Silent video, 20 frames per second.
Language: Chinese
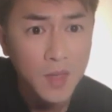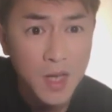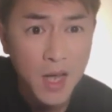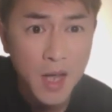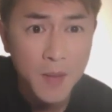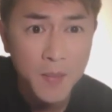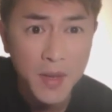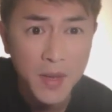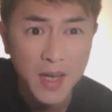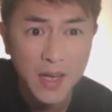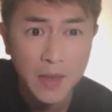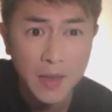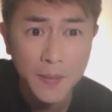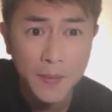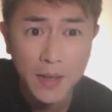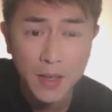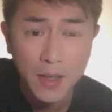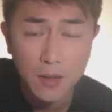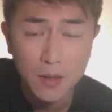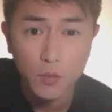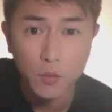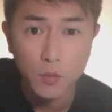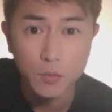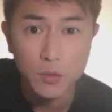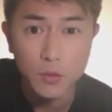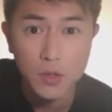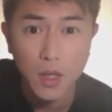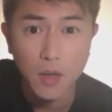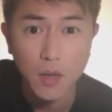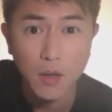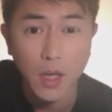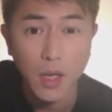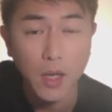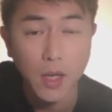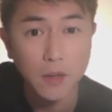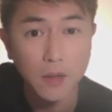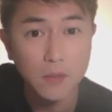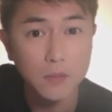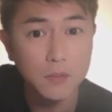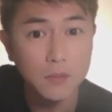开美颜了吗？我不知道哎，
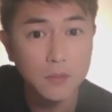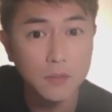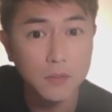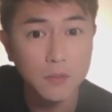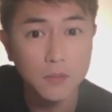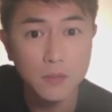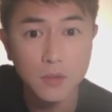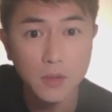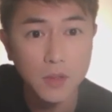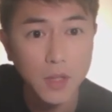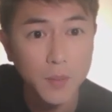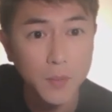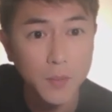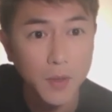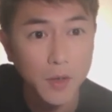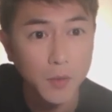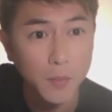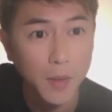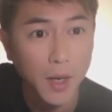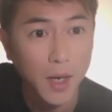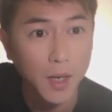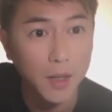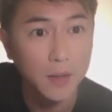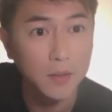应该没有吧？